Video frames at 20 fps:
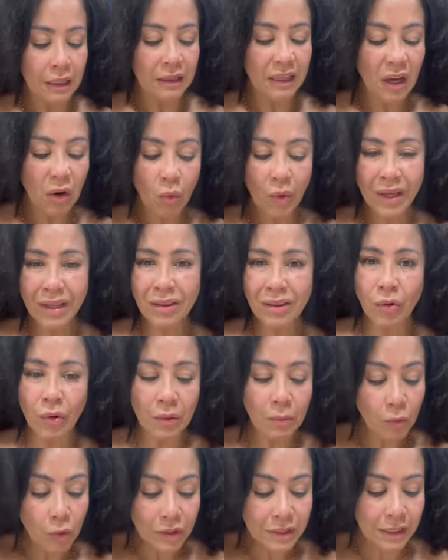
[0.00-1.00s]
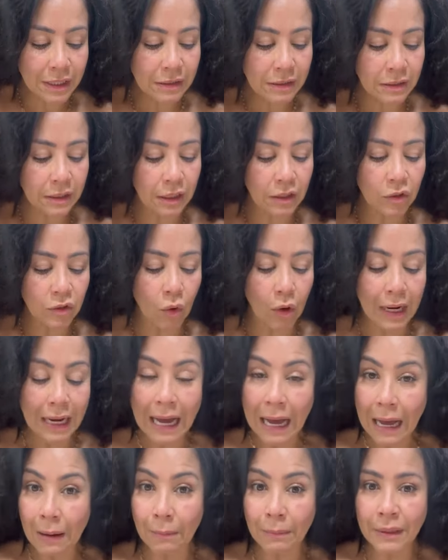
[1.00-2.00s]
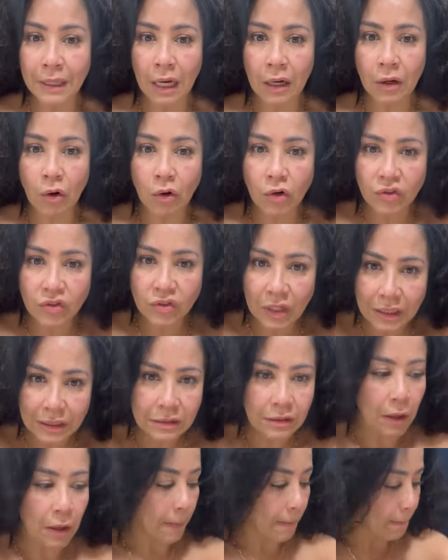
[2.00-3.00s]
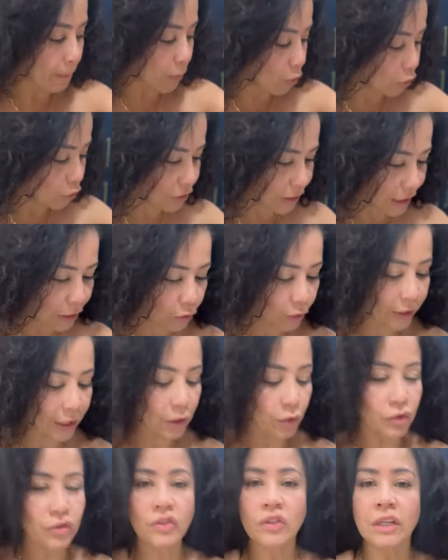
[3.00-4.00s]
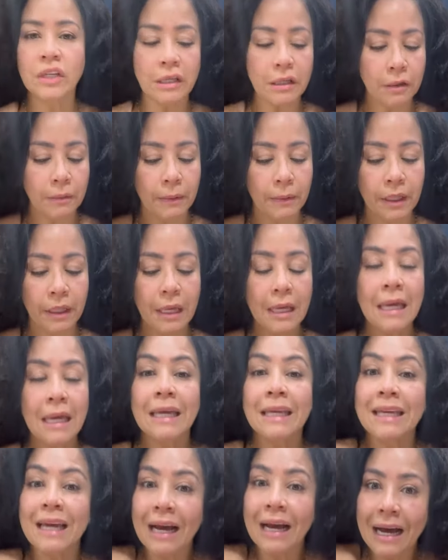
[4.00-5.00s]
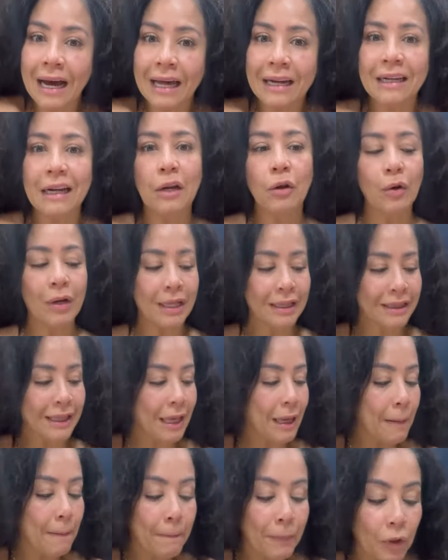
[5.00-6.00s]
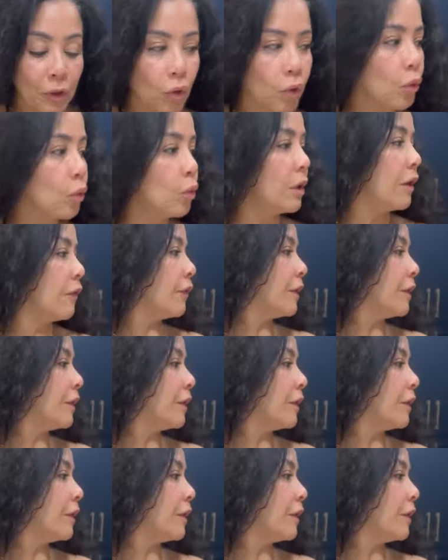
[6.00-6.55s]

te cuento, es muy sencillo. Cambia cosas, bota lo que no sirve y agarra lo que te procura